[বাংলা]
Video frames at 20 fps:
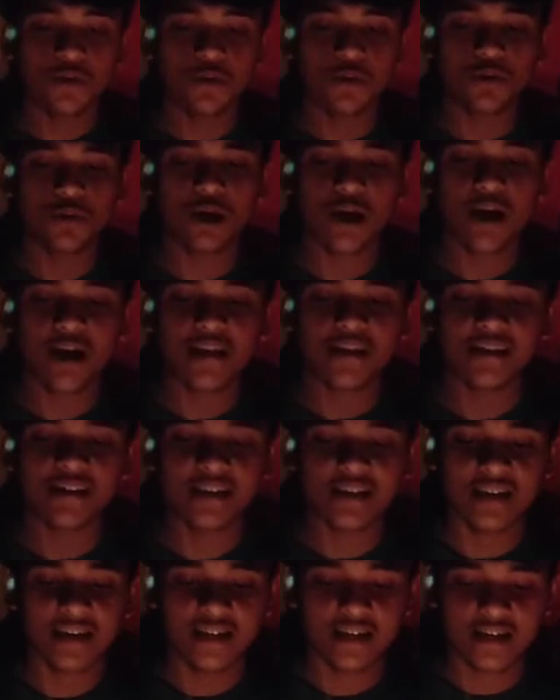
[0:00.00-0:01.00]
তো গাইজ
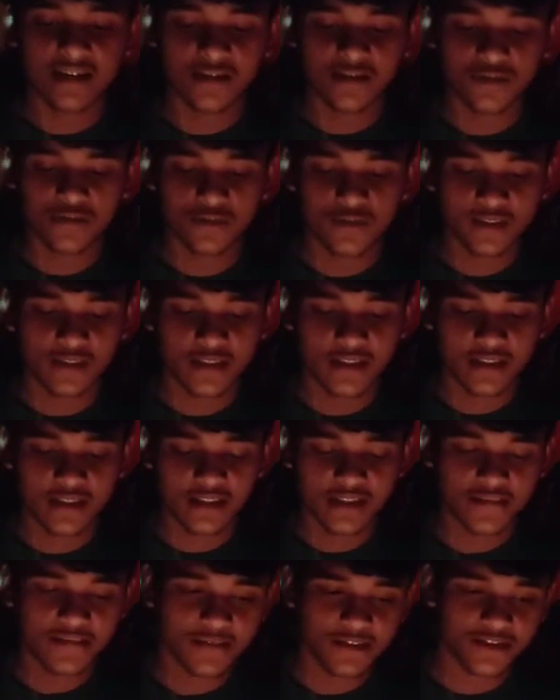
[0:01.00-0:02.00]
তোমরা
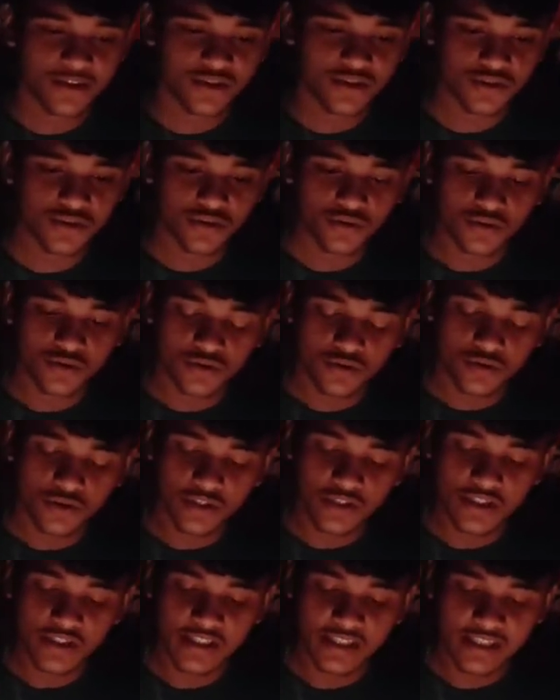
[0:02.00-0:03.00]
দেখতে পারছো
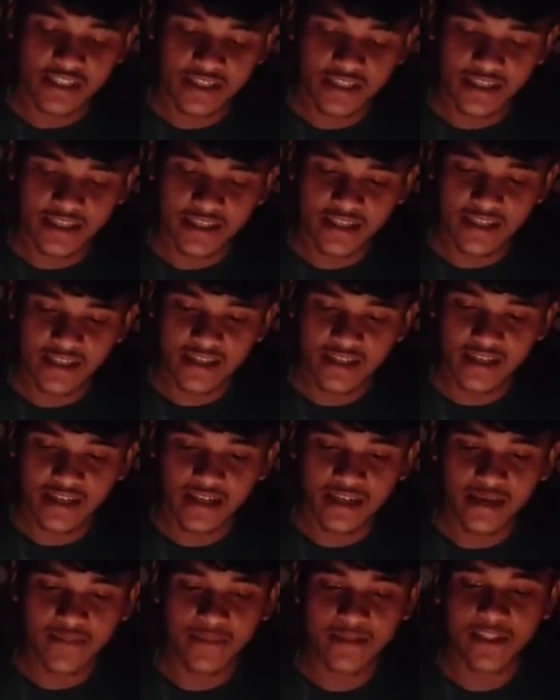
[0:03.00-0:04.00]
যে
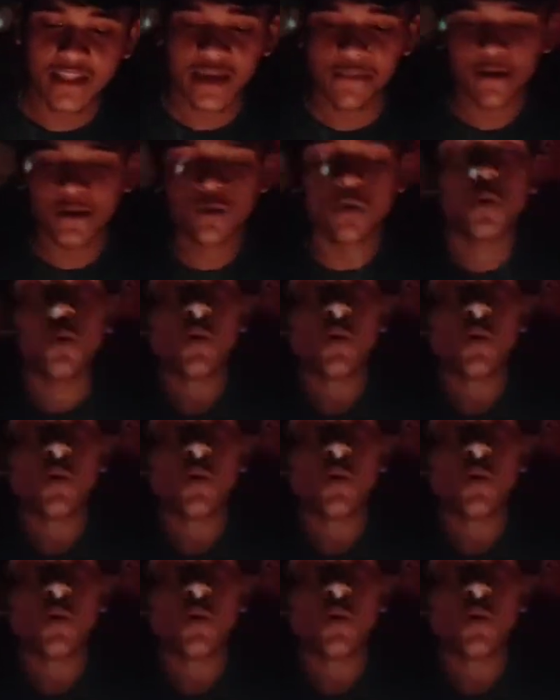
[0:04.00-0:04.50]
মানে এবার